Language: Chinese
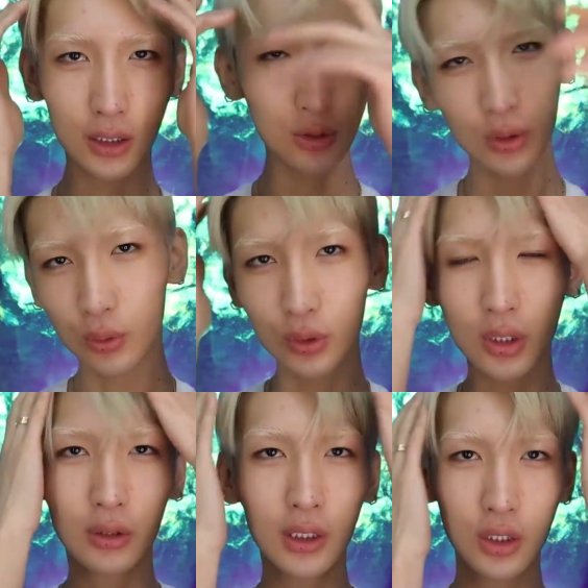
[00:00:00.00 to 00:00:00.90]
然后所以我就
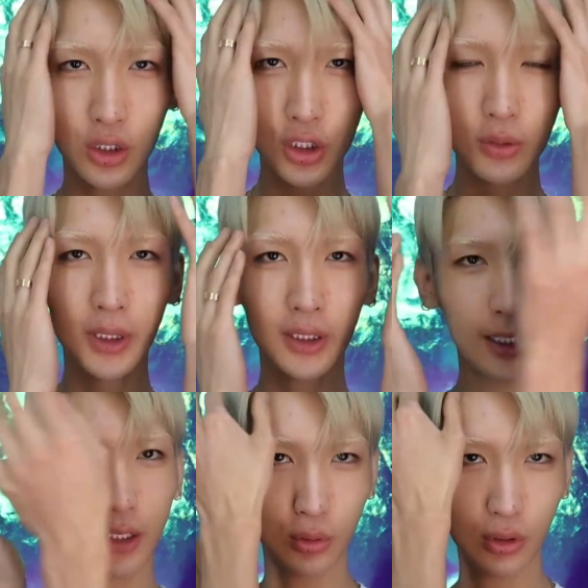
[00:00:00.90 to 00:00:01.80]
搞得很日本的
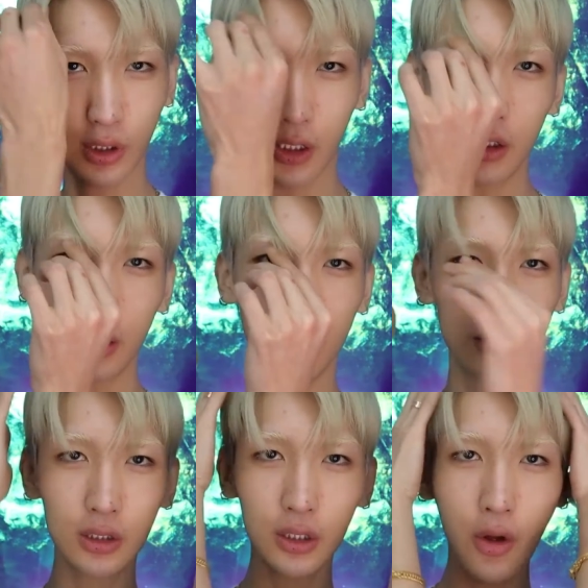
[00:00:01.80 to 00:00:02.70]
感觉，就给它这样
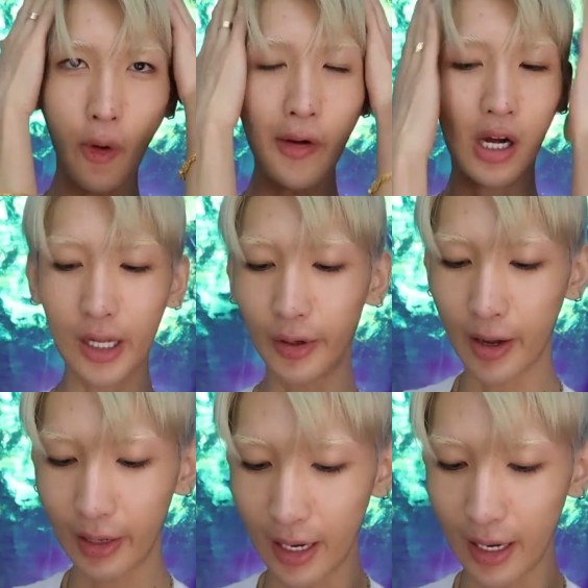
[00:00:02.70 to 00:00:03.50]
子。OK OK